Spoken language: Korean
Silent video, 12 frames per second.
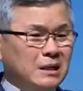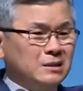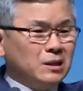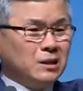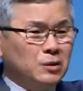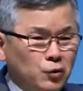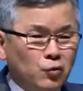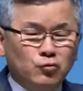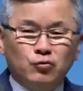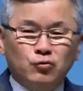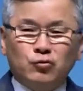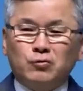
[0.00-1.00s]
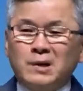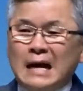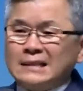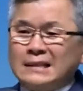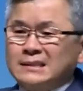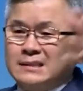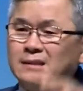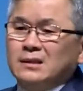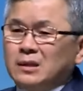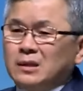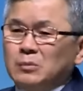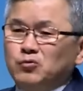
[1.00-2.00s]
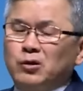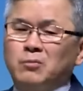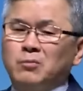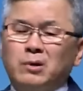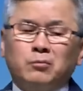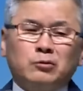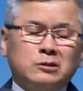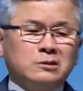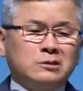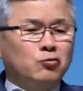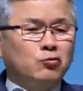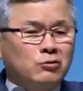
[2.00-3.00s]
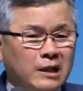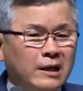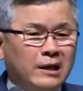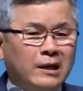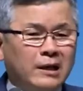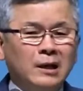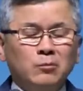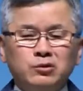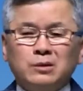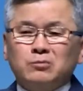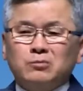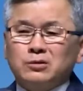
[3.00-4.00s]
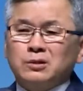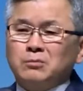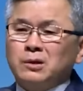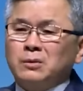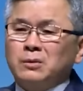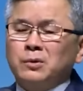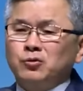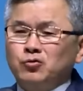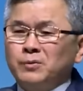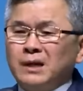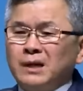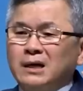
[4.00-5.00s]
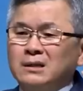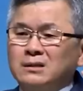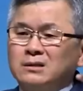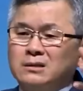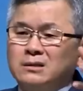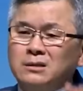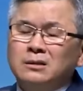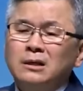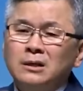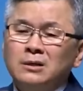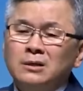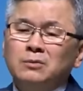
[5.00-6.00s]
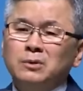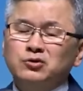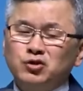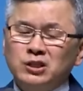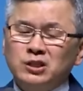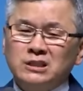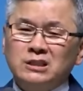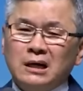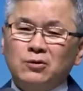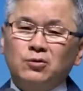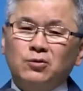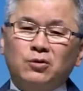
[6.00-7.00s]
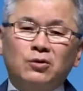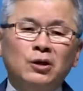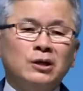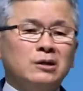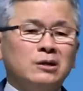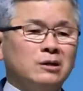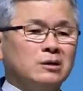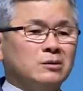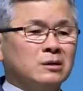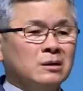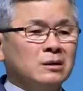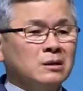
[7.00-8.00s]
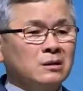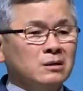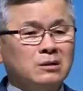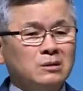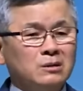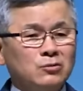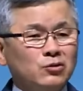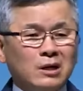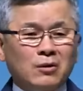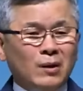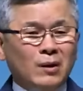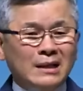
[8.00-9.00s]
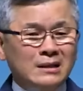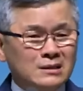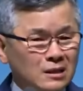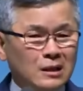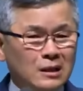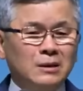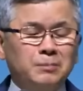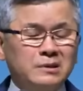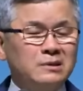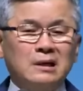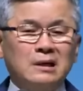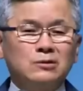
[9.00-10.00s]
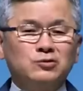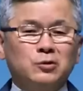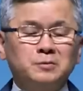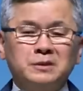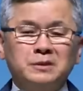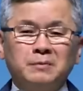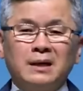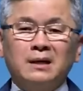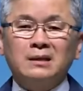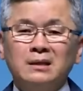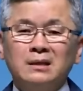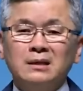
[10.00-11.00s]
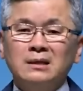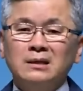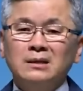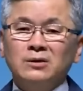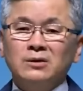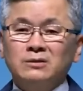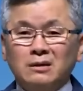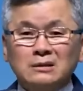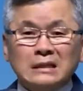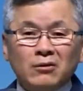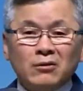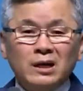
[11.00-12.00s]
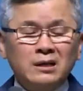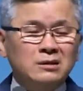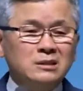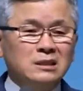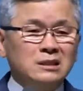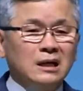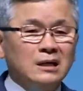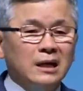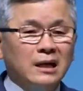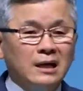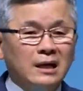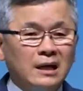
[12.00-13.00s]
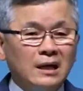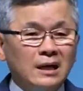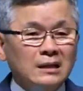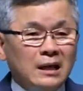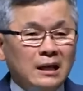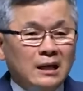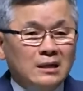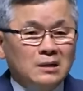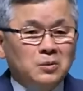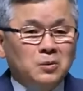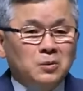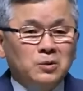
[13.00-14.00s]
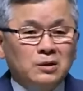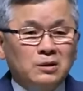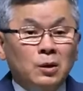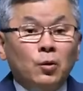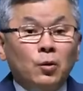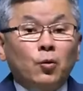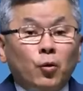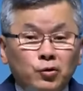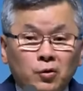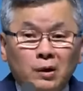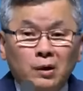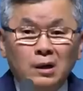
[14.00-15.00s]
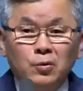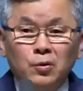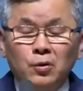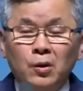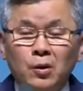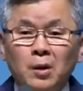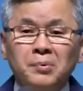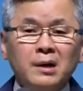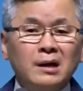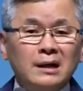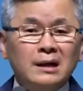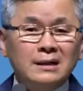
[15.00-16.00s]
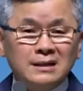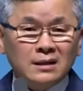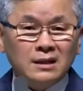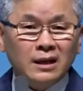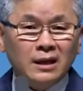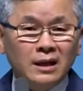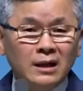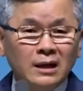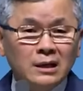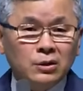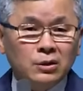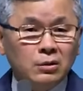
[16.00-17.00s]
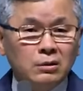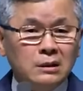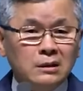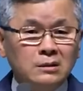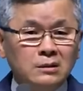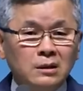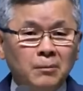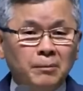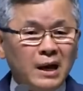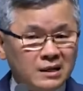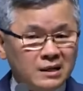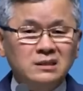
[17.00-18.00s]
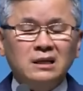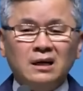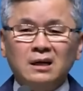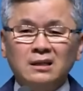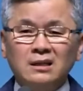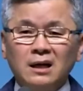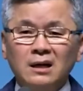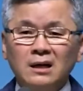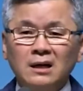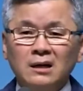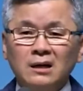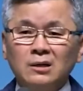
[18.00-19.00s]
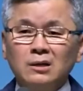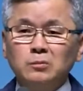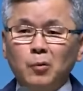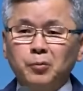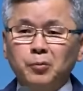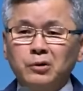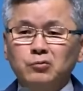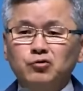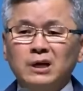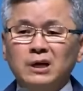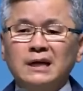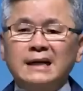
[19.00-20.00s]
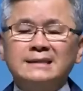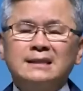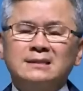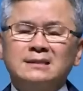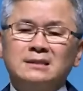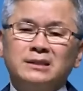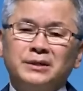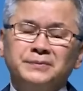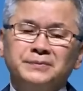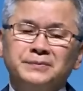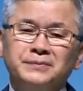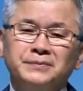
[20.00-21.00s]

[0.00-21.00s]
막 인정 욕구, 뭐 가시적인 거, 뭐, 뭐, 무슨 서울대, 무슨, 무슨, 뭐, 뭐, 유명한 어떤, 그 뭐, 취직하고, 이런 것들을 우리가 완전히 벗어날 수 없지만, 어떤 상황이든지 간에 내 영혼은 고요하고 평안한 상태, 이걸 나는 빼앗기지 않겠다, 이런 목표를 우리가 갖자는 거예요.